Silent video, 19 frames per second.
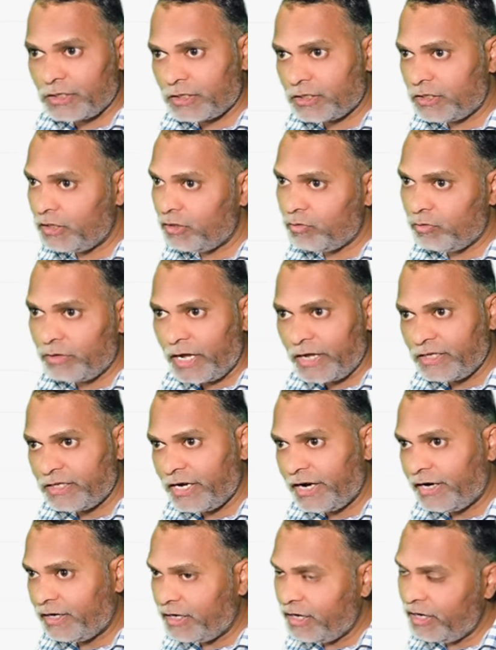सिक्सटीन टू नाइन जा
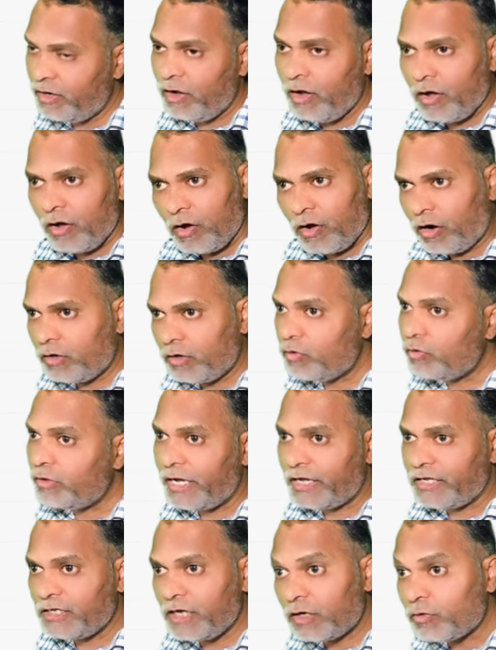एटीन और टू
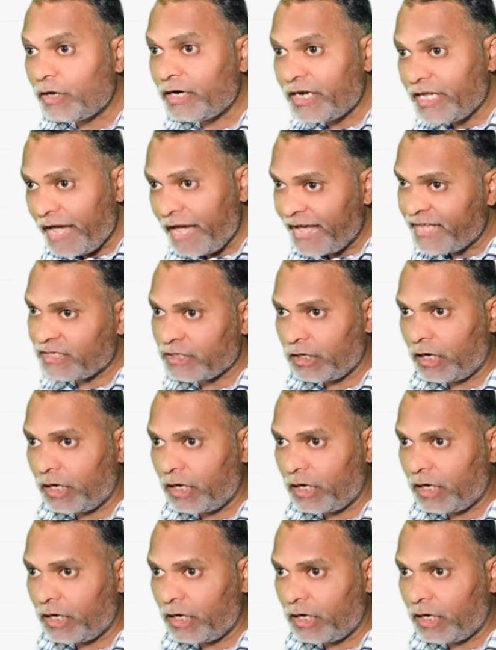टेन जा ट्वेंटी ऐसा